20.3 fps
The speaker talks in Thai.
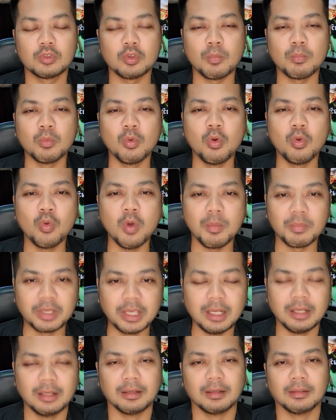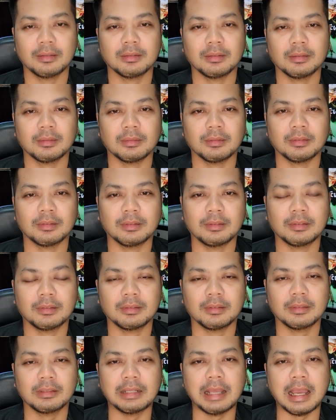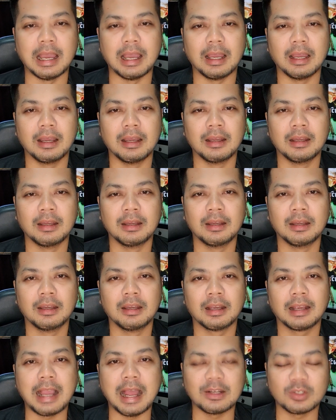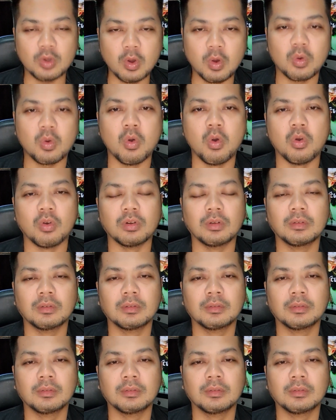สมรู้ร่วมคิดนะฮะการช่อโกง